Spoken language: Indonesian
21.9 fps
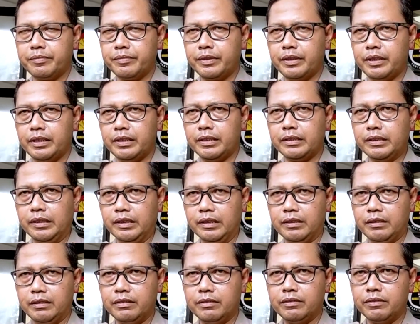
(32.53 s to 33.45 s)
uh,
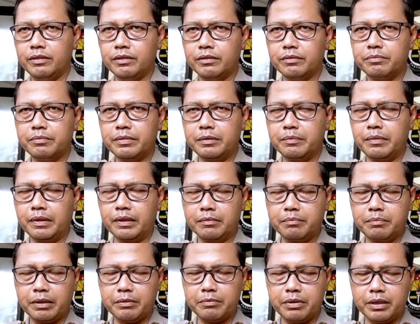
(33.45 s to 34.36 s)
terhitung memang
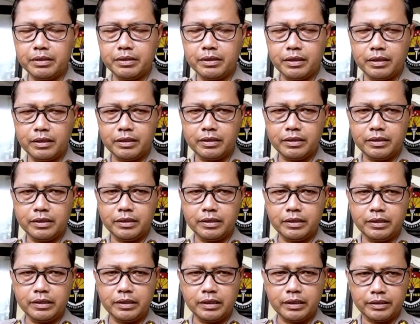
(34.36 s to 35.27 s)
14 hari
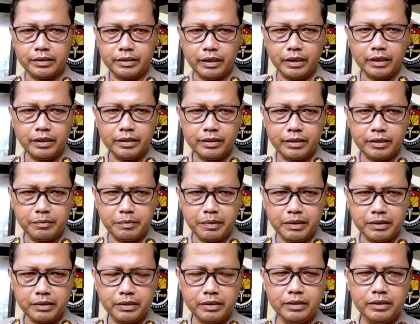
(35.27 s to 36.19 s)
kerja
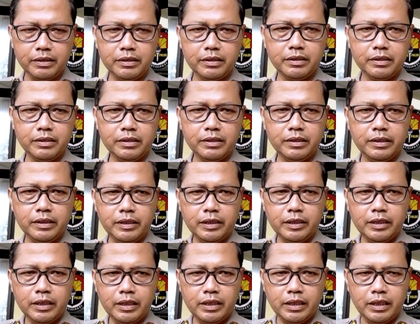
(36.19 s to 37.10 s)
estimasi
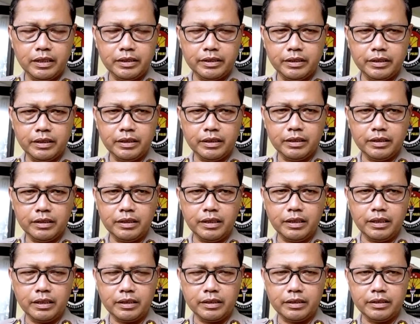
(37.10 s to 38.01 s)
hasil
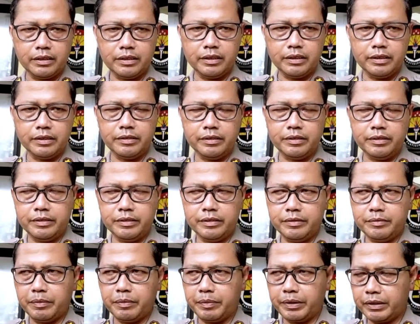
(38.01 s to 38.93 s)
dari
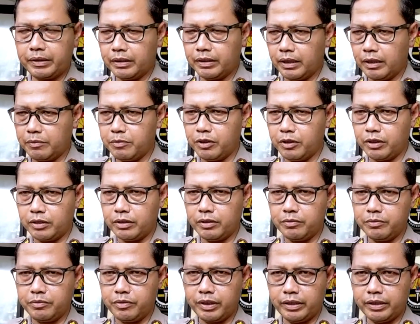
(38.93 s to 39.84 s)
pemeriksaan laboratorium
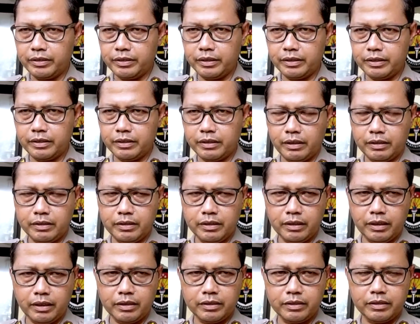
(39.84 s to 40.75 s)
forensik terkait
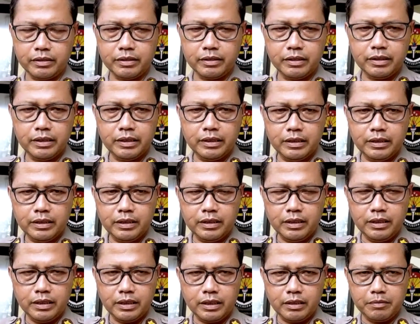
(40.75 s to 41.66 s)
dengan
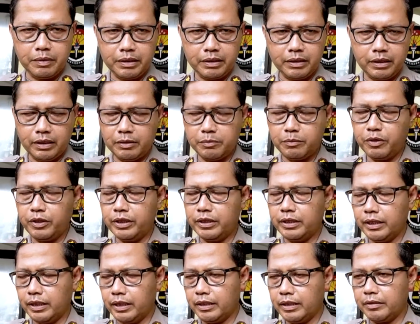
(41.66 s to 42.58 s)
uh, kematian Ibu
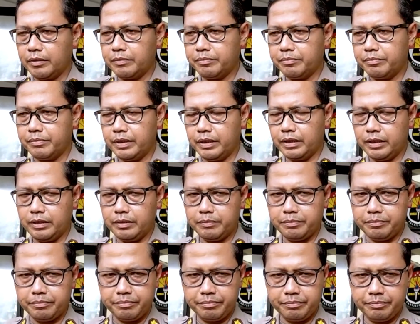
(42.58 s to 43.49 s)
Lina uh,
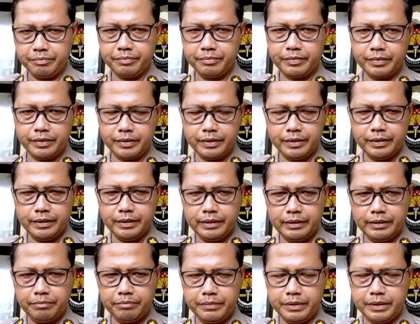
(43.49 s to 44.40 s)

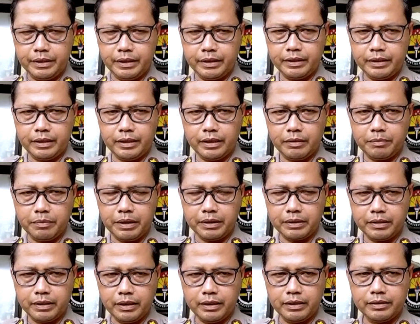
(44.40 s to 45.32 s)
bisa kita
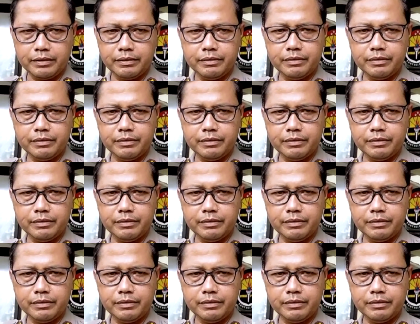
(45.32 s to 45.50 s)
dapatkan